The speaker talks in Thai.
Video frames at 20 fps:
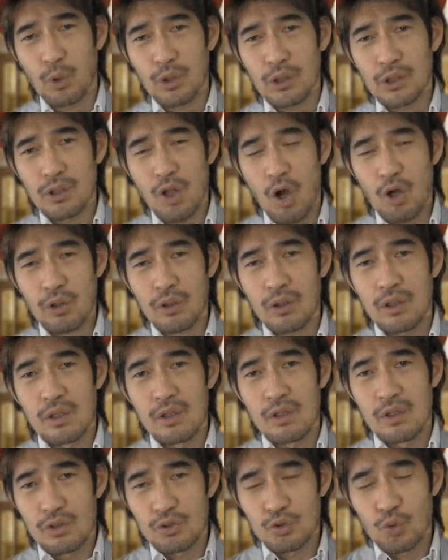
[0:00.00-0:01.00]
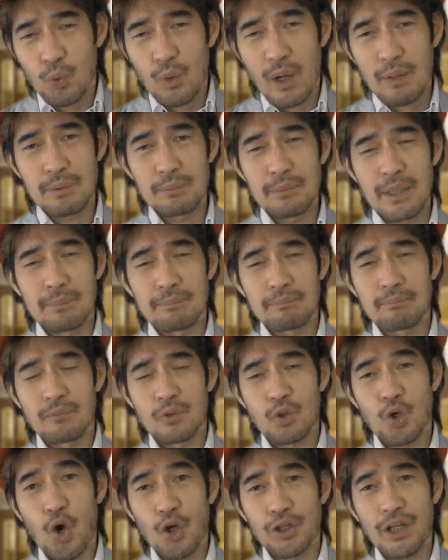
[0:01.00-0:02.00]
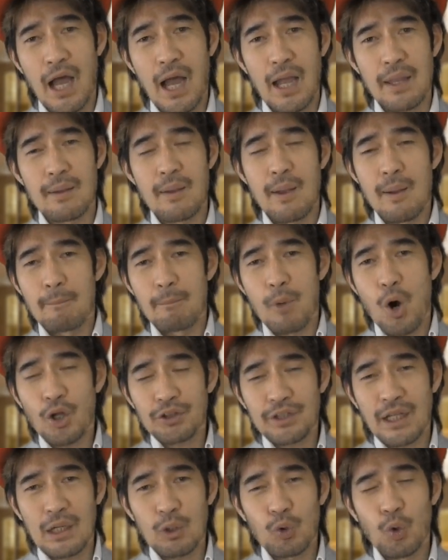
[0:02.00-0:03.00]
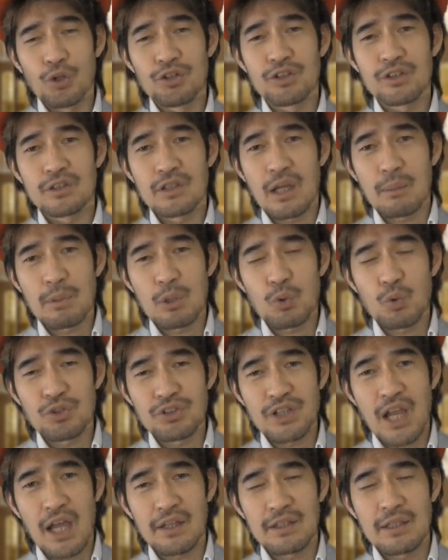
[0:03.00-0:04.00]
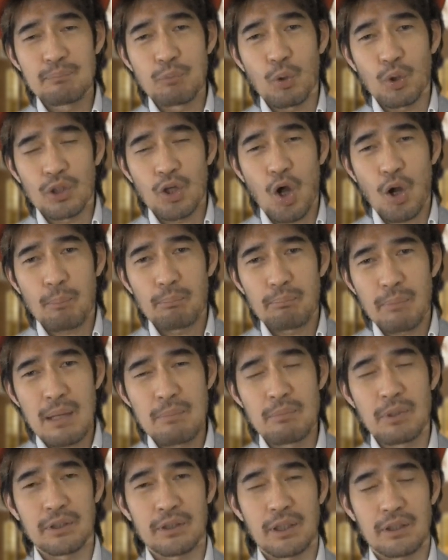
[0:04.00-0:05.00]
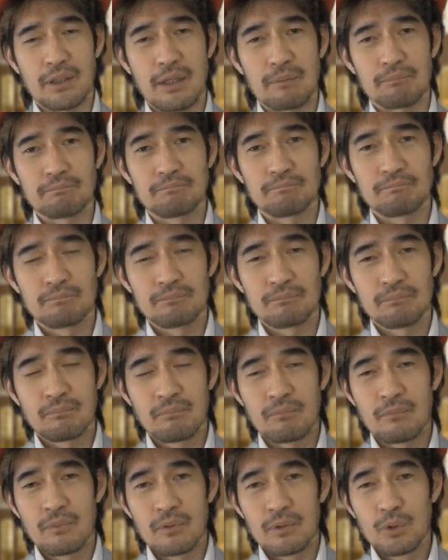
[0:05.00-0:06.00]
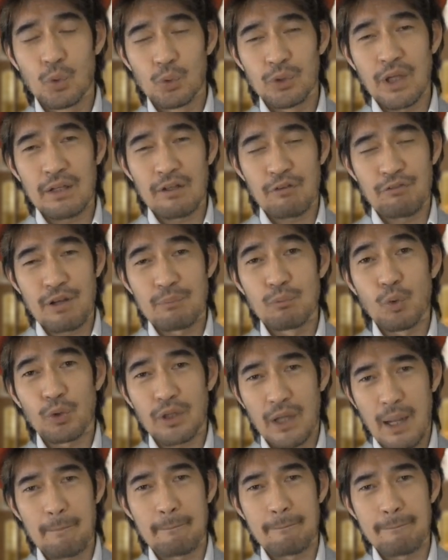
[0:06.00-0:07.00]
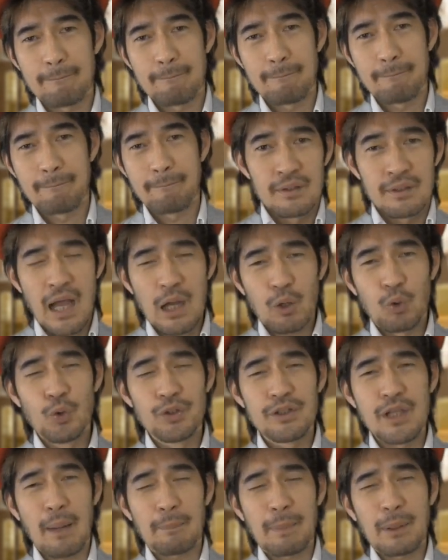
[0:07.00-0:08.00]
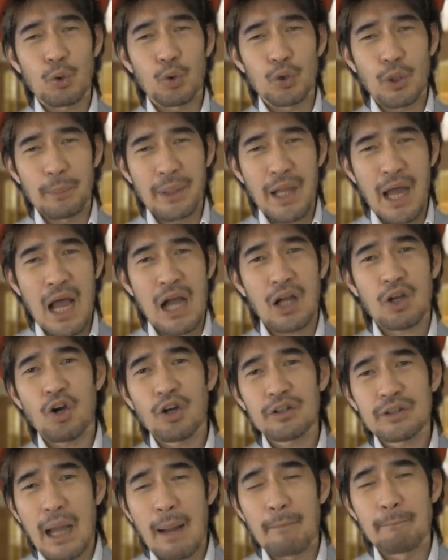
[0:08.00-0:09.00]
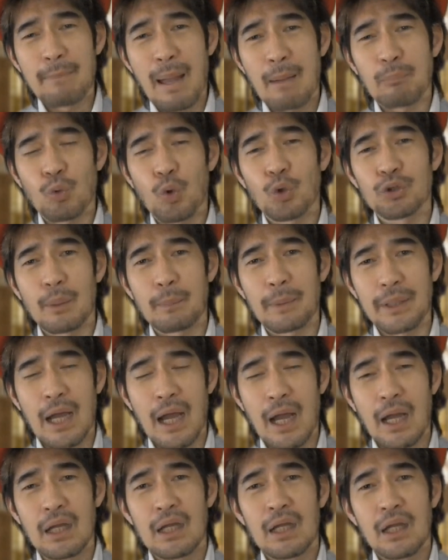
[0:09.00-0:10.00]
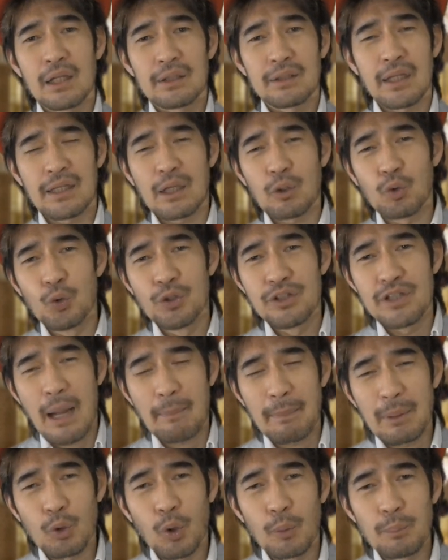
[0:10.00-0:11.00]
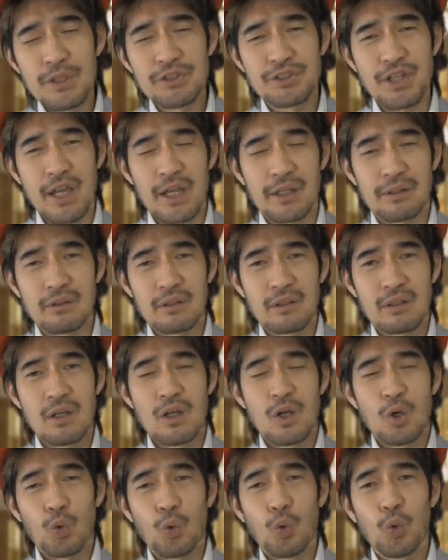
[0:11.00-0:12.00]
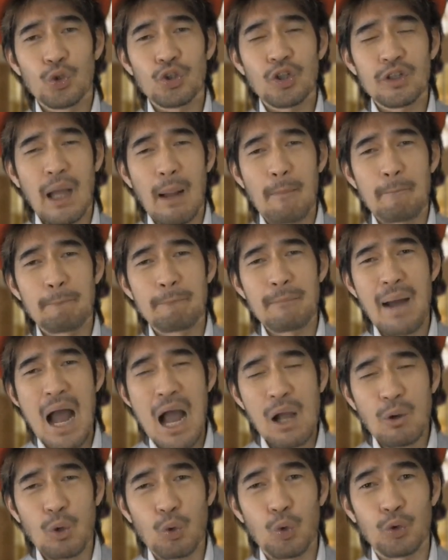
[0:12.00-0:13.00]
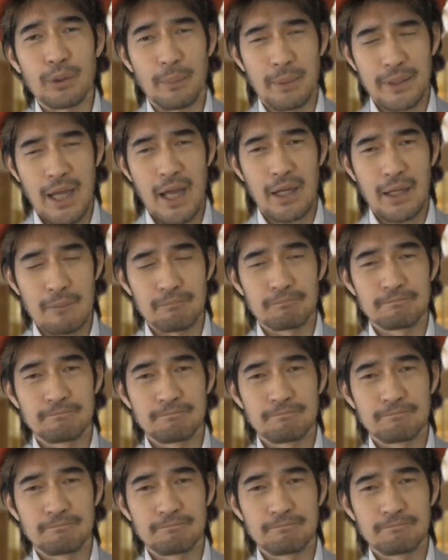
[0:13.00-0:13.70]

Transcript: ปลดล็อก สู่ความสำเร็จก็ได้ เพราะแต่ละคนจะมีกุญแจที่ปลดล็อกไม่เหมือนกันครับ ดูได้ใน Facebook นะครับถ้าคุณอยากเป็นคนธรรมดาก็ทำแบบคนธรรมดาแต่ถ้าคุณอยากเป็นคนพิเศษ คุณก็ทำมากกว่าคนธรรมดาครั